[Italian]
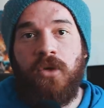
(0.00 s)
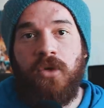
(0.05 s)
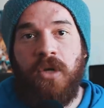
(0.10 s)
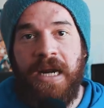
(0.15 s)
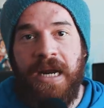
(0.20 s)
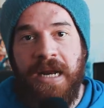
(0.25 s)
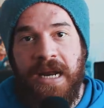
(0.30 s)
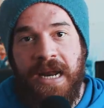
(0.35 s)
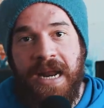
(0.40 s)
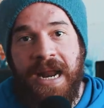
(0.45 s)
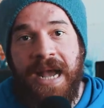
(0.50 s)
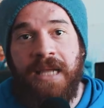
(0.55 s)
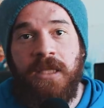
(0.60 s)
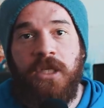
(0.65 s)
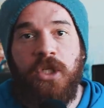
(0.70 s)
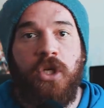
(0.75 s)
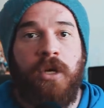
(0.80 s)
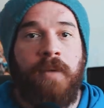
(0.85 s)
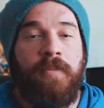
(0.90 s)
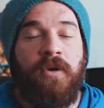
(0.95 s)
non
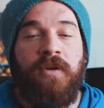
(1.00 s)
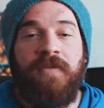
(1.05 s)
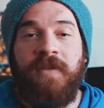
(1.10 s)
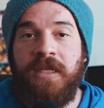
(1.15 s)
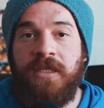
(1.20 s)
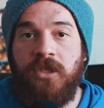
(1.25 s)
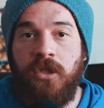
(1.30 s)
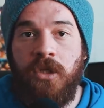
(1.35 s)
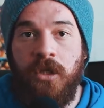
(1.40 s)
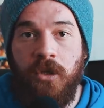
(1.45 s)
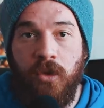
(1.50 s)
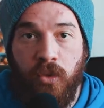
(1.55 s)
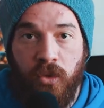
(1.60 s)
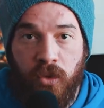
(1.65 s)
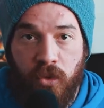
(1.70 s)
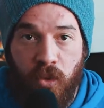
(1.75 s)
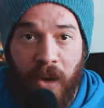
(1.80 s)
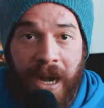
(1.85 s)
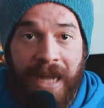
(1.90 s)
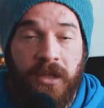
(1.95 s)
allenati, c'è una proliferazione di
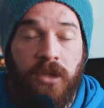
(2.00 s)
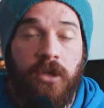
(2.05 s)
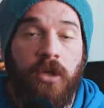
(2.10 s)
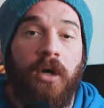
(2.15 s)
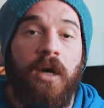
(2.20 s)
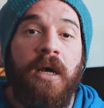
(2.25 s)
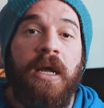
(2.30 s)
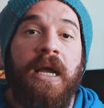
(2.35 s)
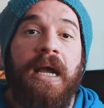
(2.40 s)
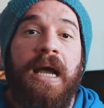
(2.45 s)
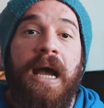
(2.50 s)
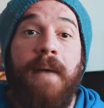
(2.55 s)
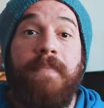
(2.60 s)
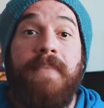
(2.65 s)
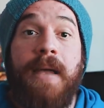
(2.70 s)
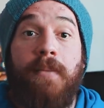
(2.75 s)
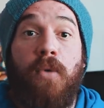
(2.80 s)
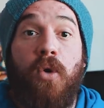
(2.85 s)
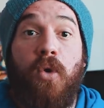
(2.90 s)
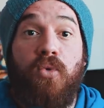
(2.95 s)
4
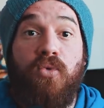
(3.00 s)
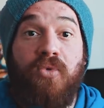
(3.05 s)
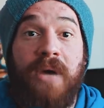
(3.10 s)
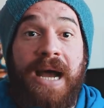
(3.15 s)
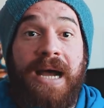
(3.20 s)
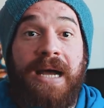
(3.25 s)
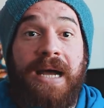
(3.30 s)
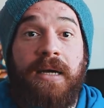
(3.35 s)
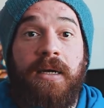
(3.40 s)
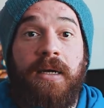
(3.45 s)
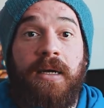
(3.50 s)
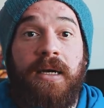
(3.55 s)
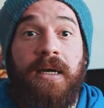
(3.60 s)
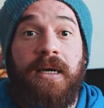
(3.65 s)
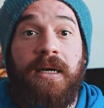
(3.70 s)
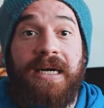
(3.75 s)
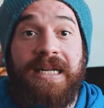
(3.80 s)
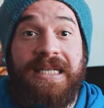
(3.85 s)
abbiamo una eh,